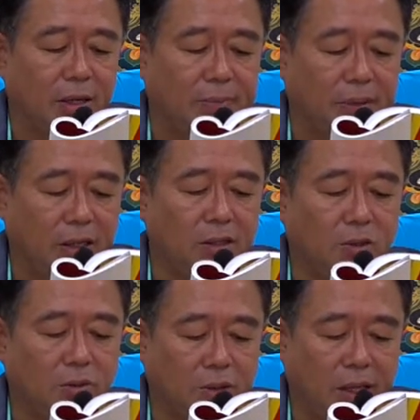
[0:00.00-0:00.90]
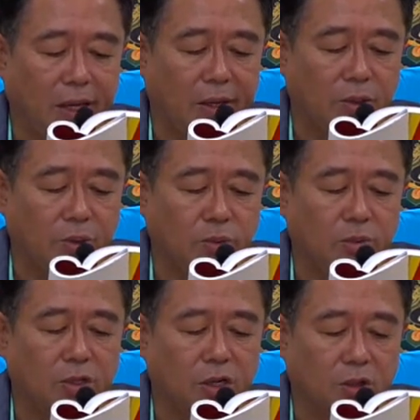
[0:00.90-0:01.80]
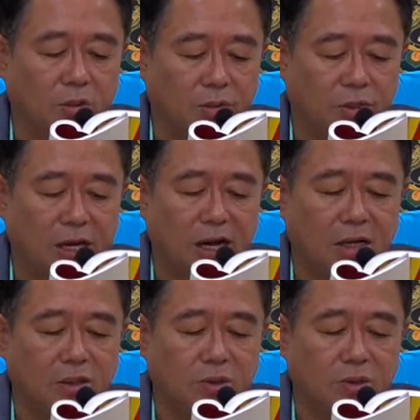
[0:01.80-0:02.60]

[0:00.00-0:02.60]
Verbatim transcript: 鼻窦内，入口腔，